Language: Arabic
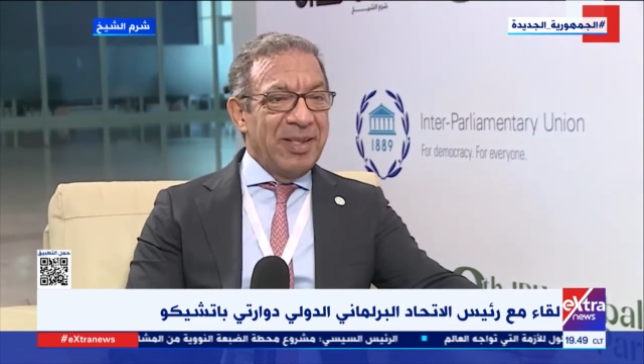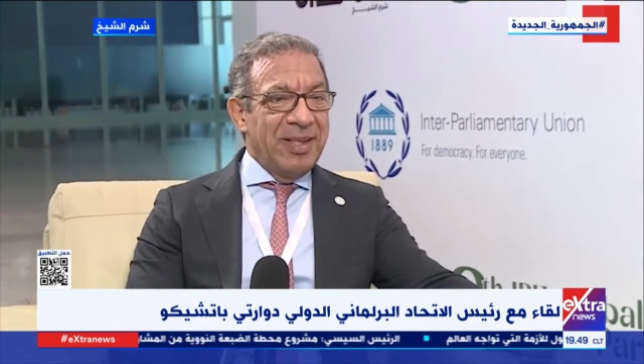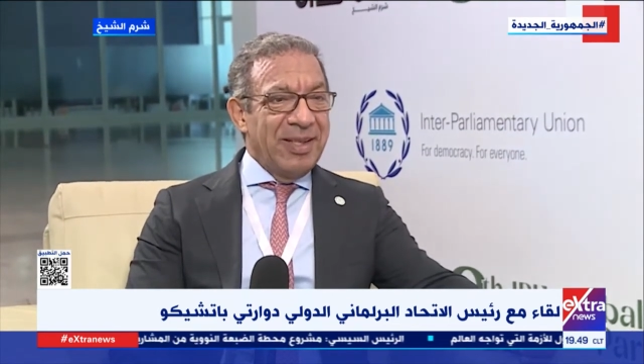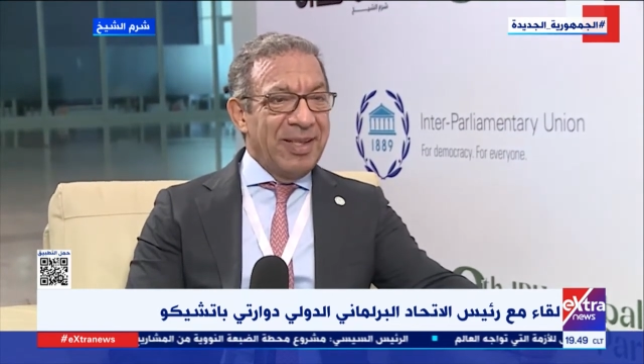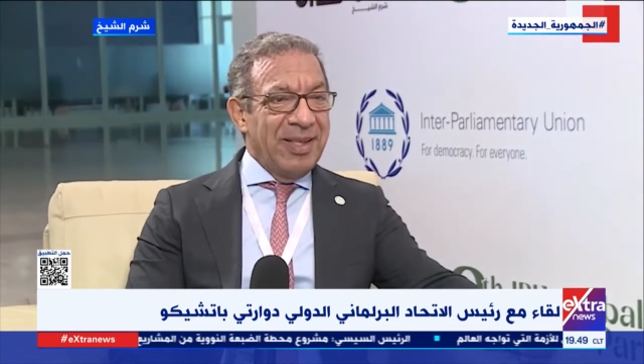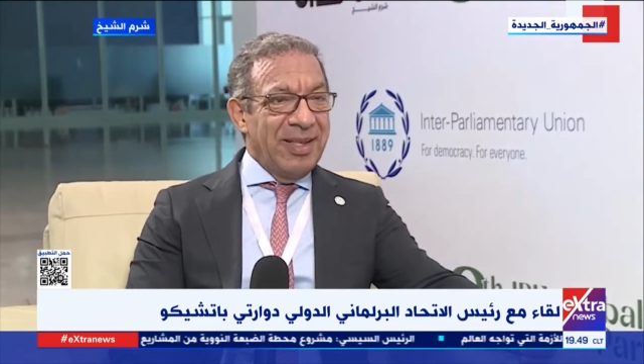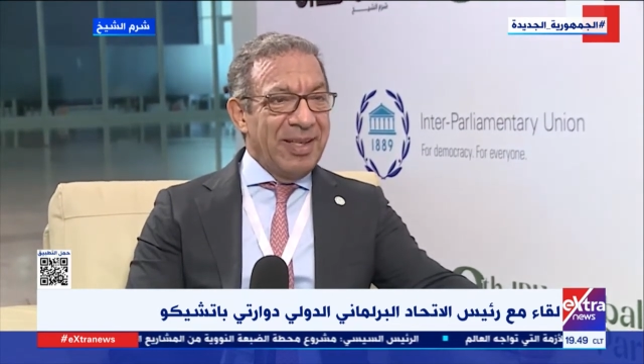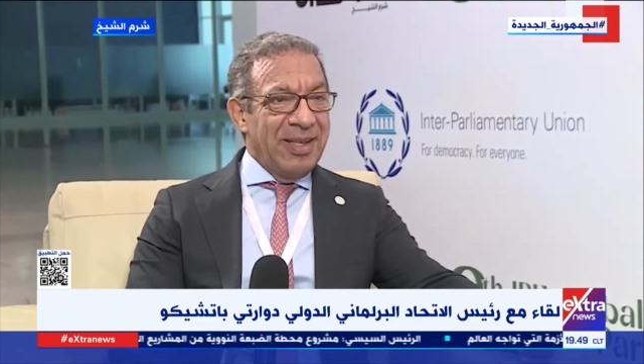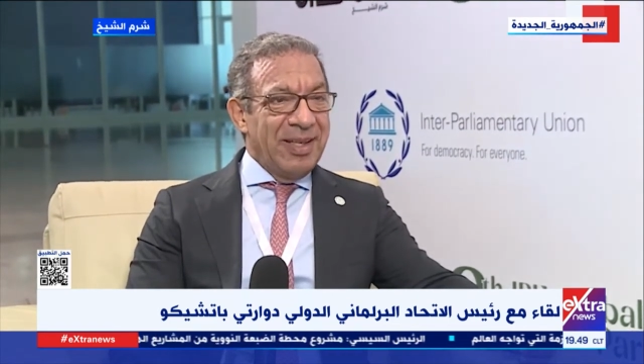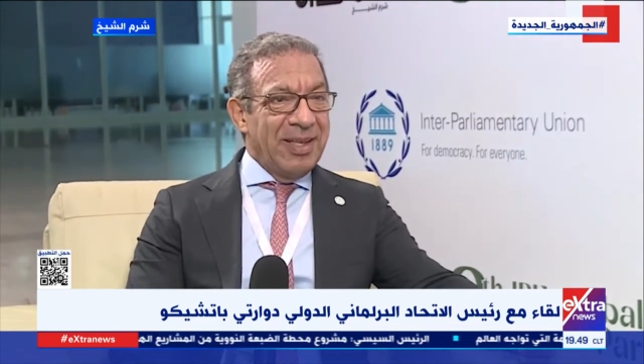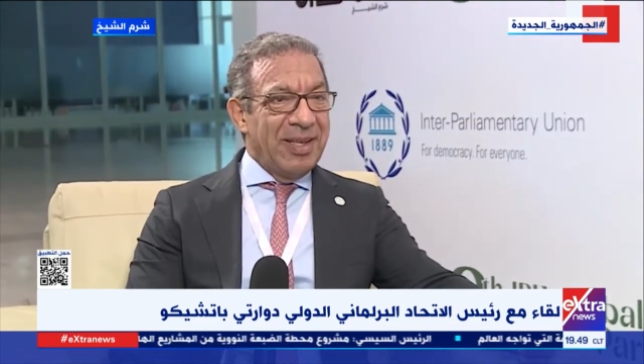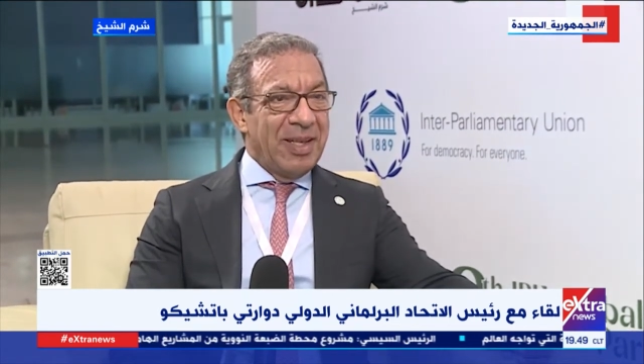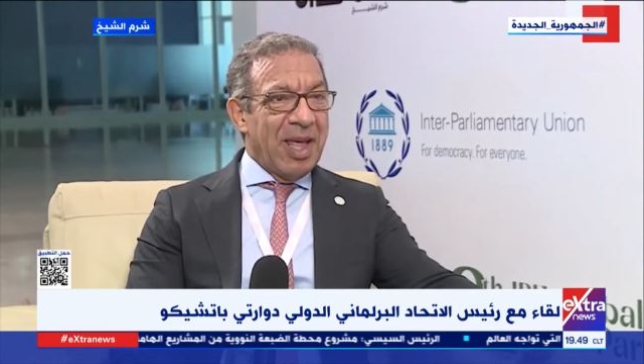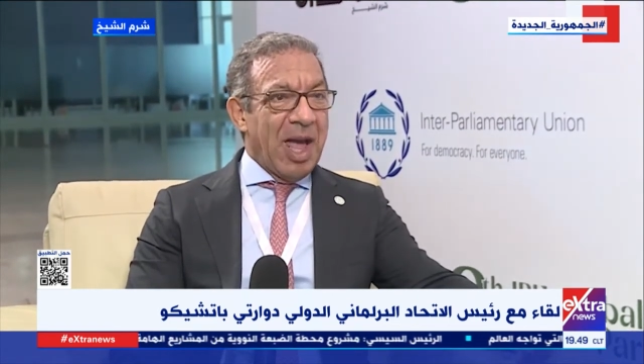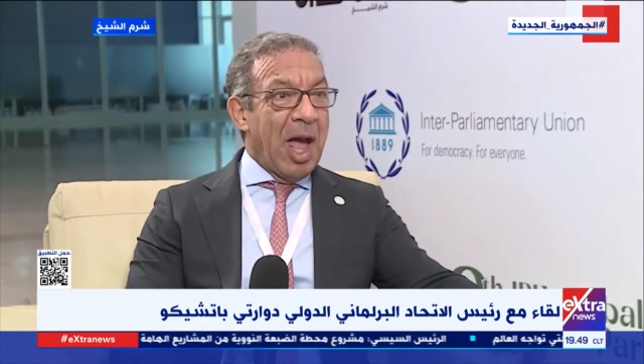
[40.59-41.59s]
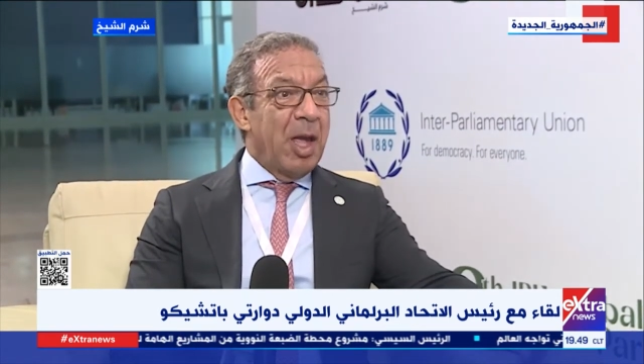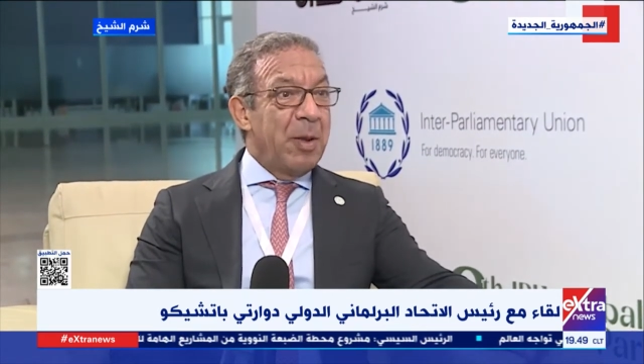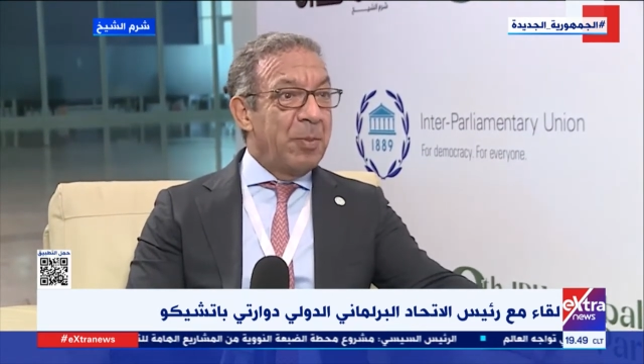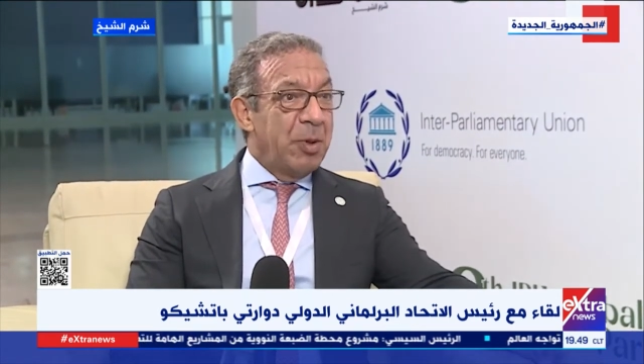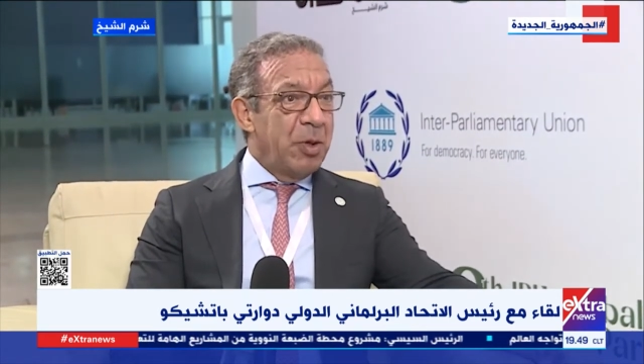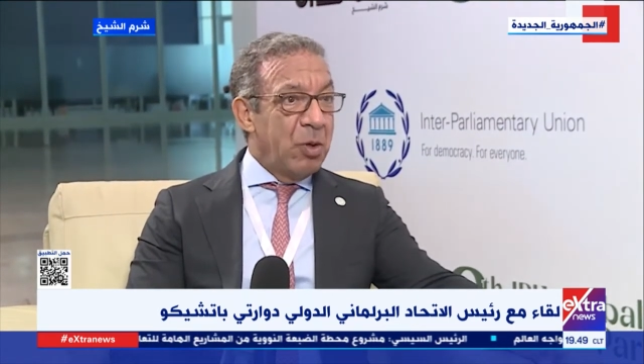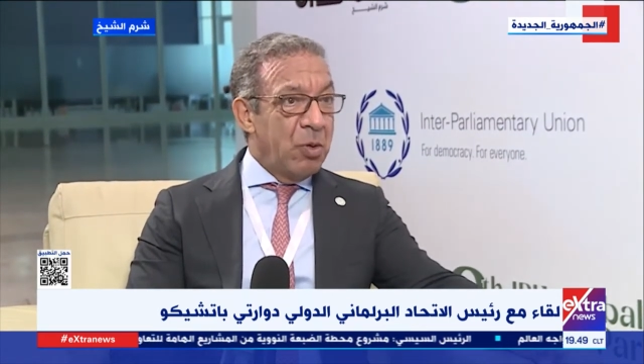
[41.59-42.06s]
الدولي ولقد سعدت